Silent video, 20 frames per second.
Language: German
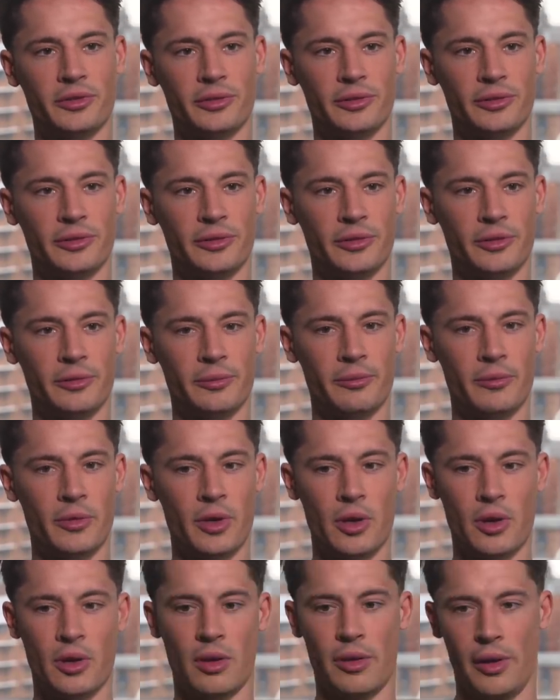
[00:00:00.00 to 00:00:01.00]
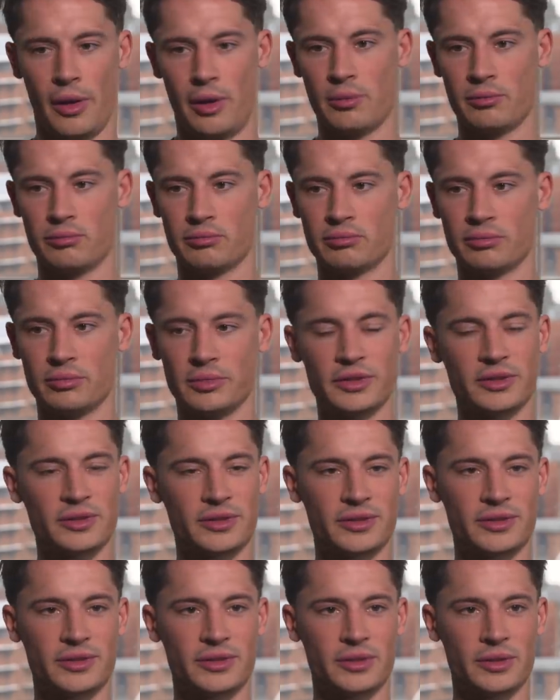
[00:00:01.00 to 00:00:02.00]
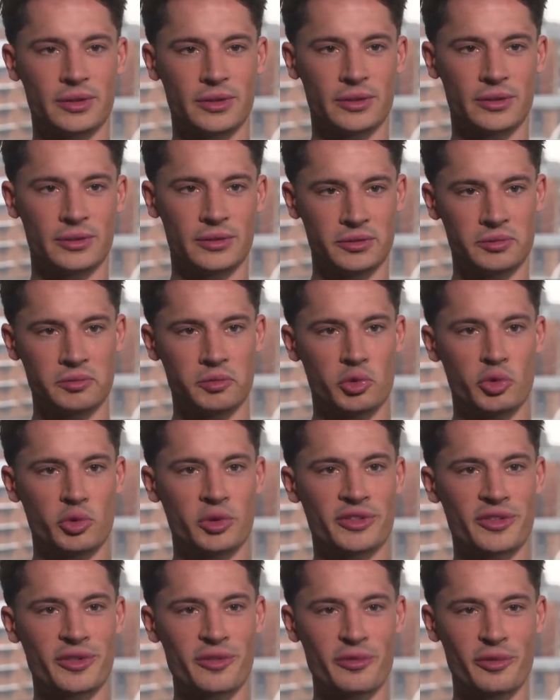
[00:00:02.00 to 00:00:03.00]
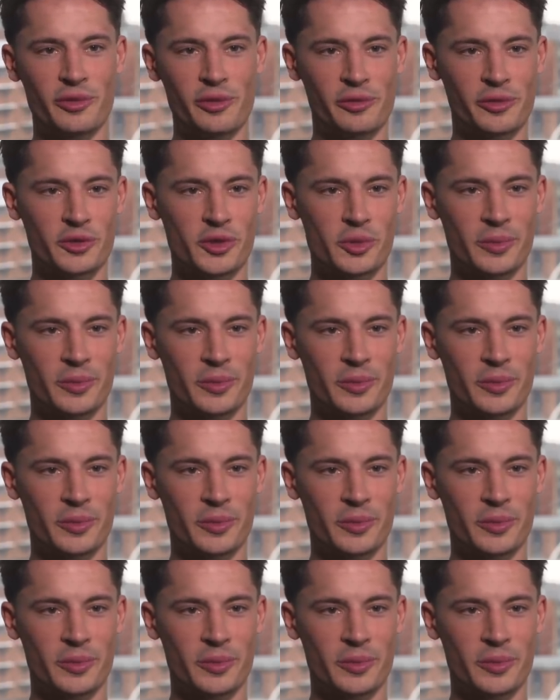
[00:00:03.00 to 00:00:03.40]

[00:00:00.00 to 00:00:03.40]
Und ähm, ja, ist ein gutes Gefühl für einen